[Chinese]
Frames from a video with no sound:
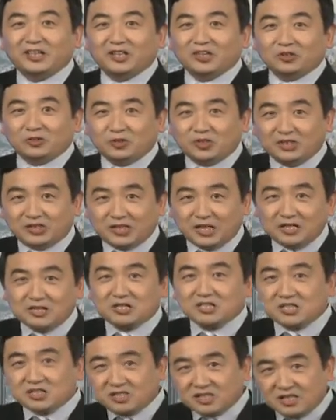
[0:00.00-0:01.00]
所以人
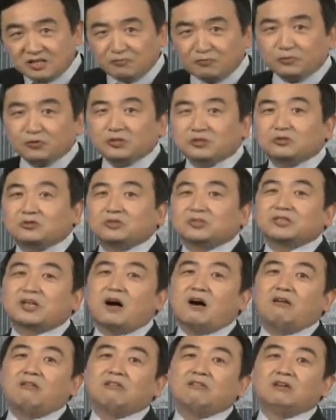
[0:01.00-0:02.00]
是神佛所
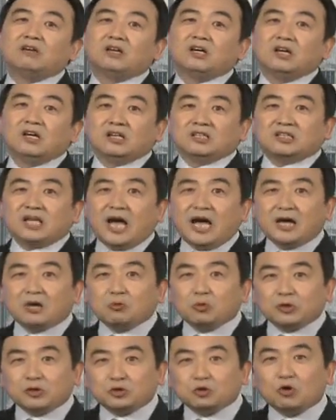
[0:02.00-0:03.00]
造，才
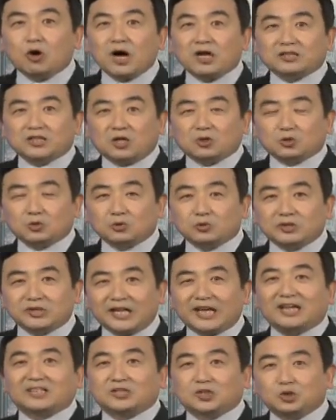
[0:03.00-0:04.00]
会创造出这
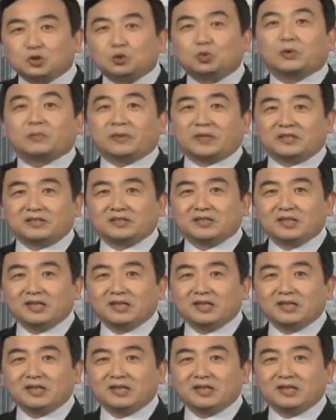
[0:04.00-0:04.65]
样的作品。